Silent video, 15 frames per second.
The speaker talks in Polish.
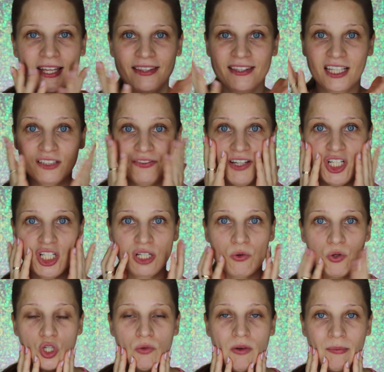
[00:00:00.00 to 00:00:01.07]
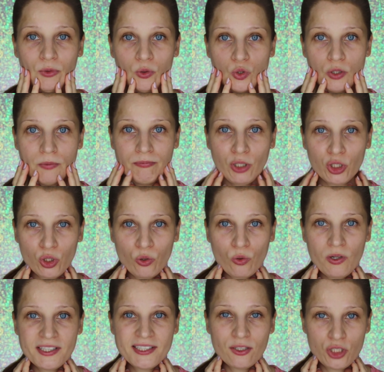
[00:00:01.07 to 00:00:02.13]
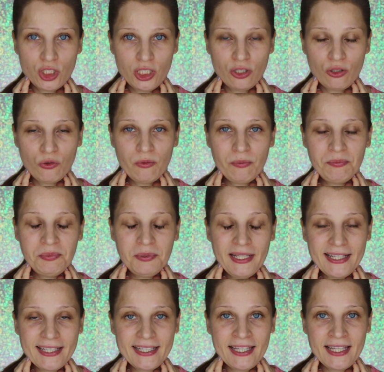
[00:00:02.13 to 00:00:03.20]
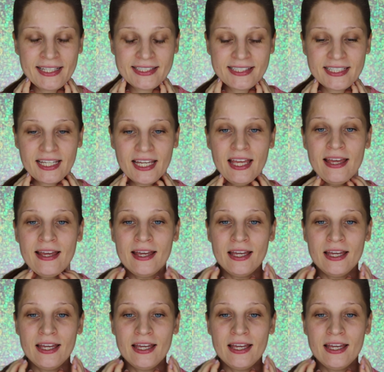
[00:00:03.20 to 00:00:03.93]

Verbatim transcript: Na twarz nałożyłam już moją codzienną pielęgnację